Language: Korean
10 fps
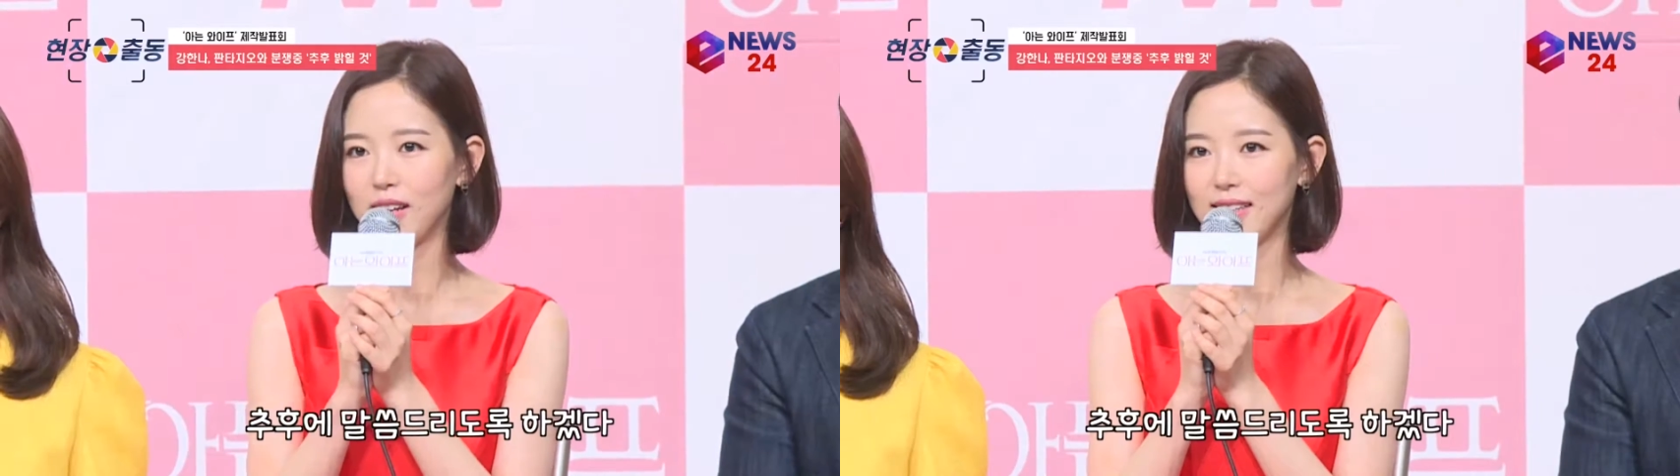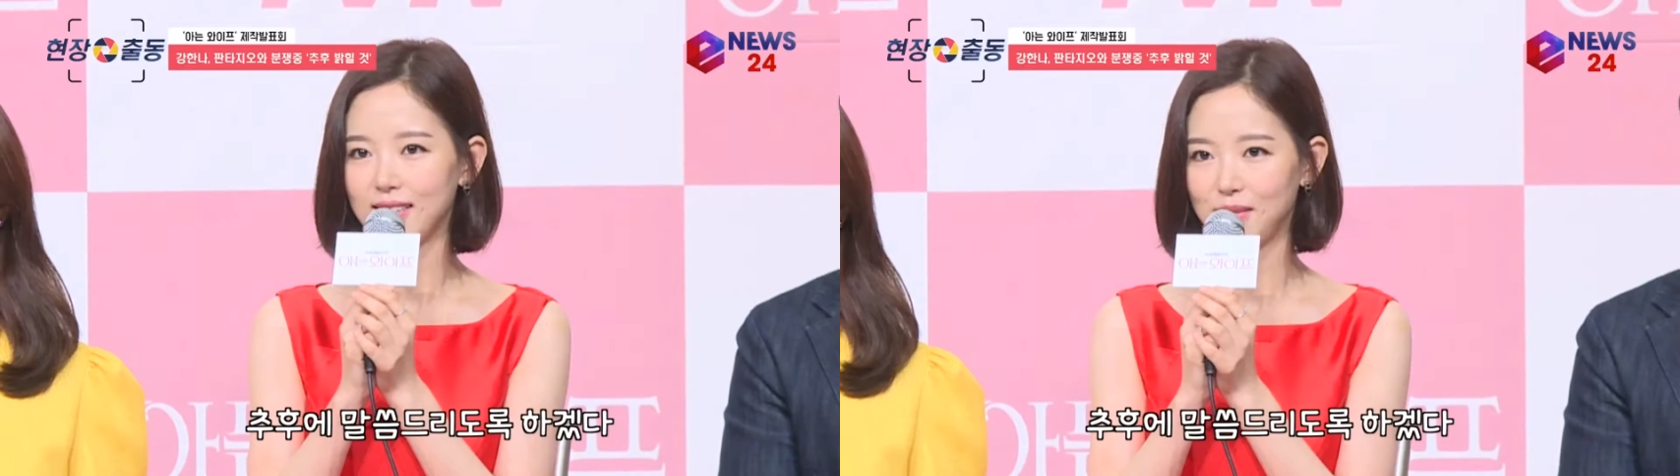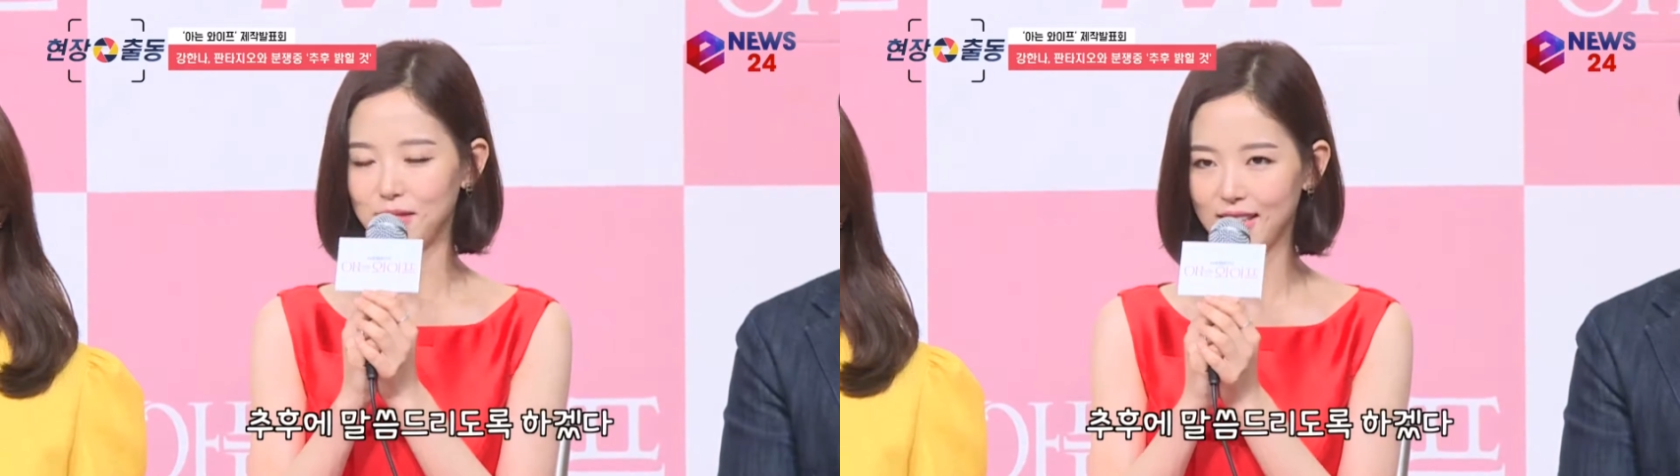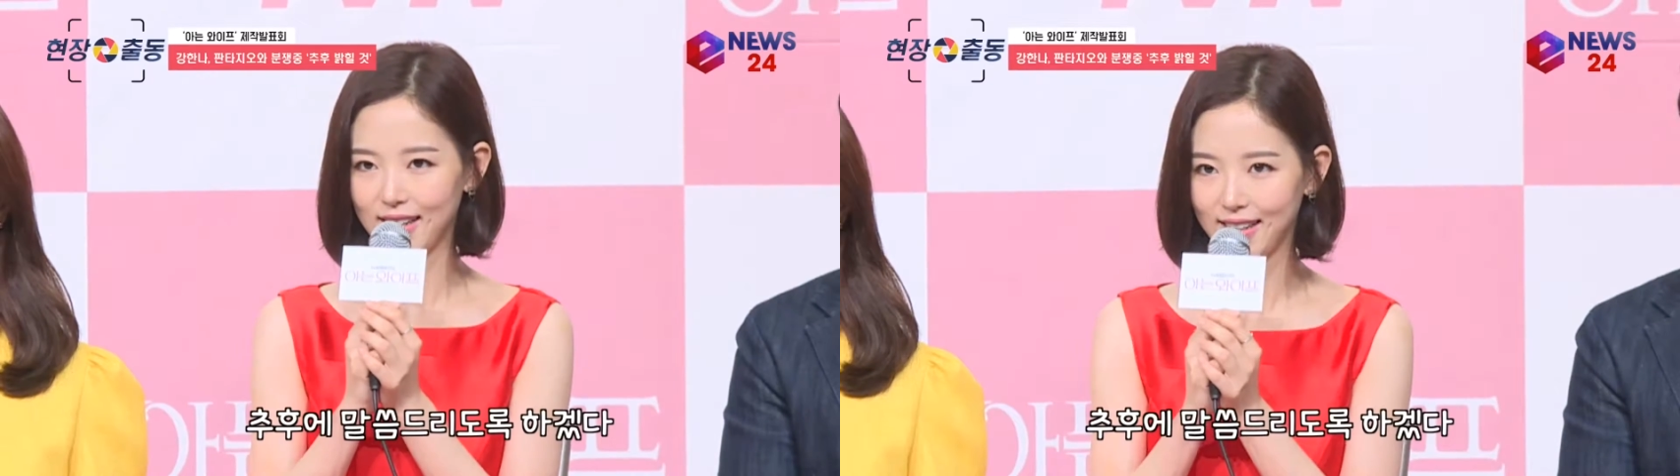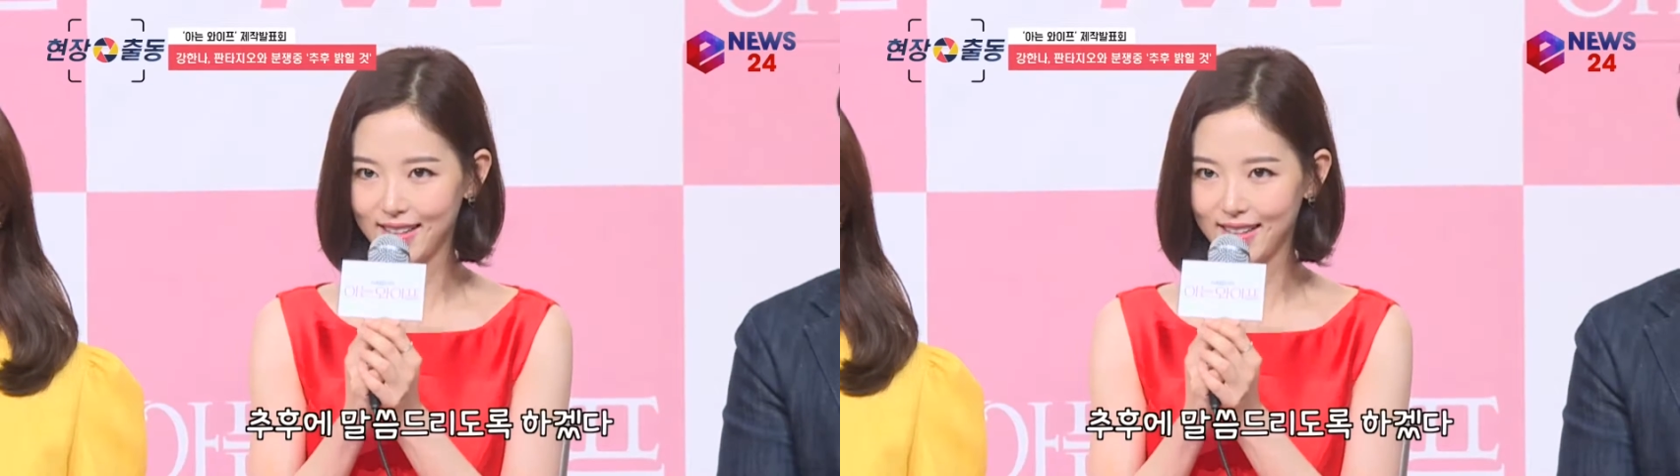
하겠습니다.